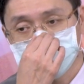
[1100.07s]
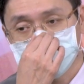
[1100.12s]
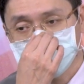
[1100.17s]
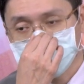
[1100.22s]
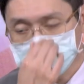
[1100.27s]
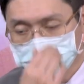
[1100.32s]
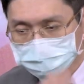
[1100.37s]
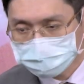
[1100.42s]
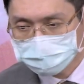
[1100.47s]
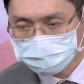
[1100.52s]

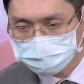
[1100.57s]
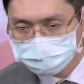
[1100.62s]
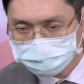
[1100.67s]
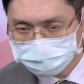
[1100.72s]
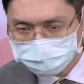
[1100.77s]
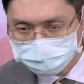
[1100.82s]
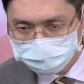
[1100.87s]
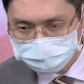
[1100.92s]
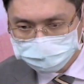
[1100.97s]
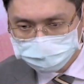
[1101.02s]
一个
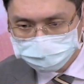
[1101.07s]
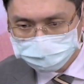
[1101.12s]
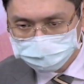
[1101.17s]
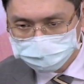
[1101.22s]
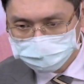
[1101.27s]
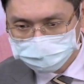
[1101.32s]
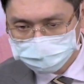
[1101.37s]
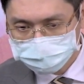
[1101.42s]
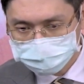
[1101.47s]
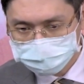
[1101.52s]

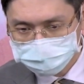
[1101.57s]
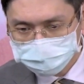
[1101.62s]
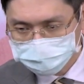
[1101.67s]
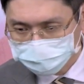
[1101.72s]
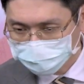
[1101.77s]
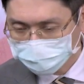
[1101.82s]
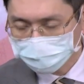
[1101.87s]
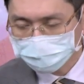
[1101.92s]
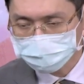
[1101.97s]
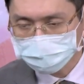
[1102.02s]

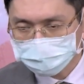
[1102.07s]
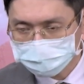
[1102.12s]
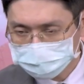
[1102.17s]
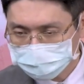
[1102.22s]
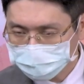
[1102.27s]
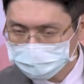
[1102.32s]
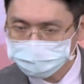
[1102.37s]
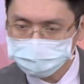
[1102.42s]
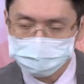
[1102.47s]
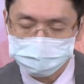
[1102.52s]
九月份的
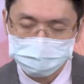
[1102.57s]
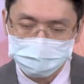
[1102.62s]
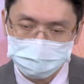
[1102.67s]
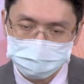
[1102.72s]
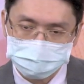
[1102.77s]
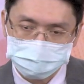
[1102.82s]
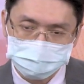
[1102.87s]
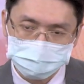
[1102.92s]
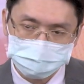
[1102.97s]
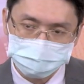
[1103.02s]
这个波段，
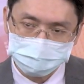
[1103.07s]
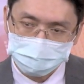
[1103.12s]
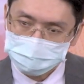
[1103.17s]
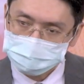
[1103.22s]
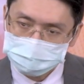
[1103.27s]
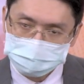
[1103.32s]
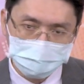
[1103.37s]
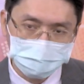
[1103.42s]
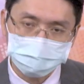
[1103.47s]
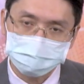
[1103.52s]
你说赚个
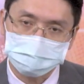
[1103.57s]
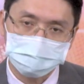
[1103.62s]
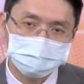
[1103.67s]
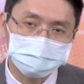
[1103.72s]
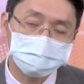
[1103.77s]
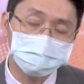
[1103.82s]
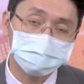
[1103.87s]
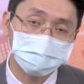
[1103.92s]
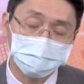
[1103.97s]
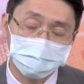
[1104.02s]
三五成
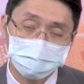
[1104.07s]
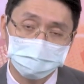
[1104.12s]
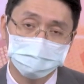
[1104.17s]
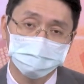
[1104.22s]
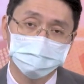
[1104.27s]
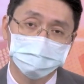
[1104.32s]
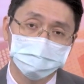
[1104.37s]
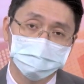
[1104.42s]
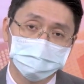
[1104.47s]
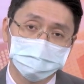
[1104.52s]
起来，
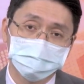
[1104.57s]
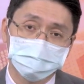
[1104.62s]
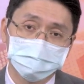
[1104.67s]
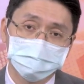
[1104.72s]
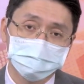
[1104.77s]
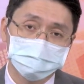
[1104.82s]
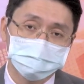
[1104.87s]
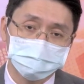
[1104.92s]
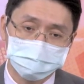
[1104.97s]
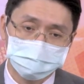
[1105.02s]

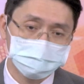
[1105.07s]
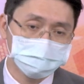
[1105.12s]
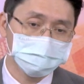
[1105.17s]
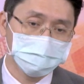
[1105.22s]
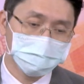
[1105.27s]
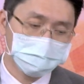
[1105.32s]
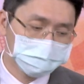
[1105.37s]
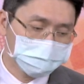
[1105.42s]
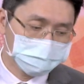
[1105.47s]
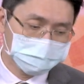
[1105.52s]
这种低
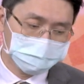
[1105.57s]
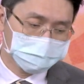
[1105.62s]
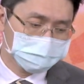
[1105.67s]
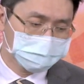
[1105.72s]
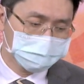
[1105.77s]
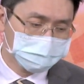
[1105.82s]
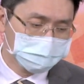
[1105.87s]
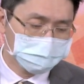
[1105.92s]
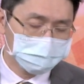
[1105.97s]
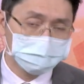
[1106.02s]
价股，
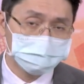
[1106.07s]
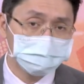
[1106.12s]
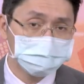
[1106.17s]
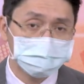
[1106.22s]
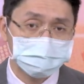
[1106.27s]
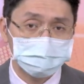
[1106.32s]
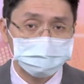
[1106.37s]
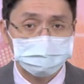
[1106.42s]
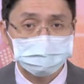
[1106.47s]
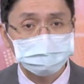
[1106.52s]

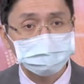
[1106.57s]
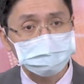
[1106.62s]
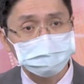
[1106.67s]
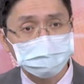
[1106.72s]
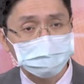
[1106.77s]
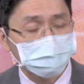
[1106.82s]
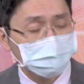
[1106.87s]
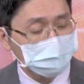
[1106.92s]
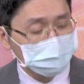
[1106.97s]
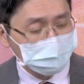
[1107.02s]
我认为机
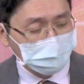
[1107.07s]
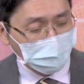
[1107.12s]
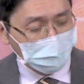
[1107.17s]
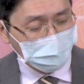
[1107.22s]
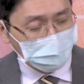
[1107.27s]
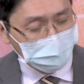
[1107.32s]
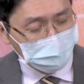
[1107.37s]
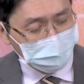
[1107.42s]
会非常大，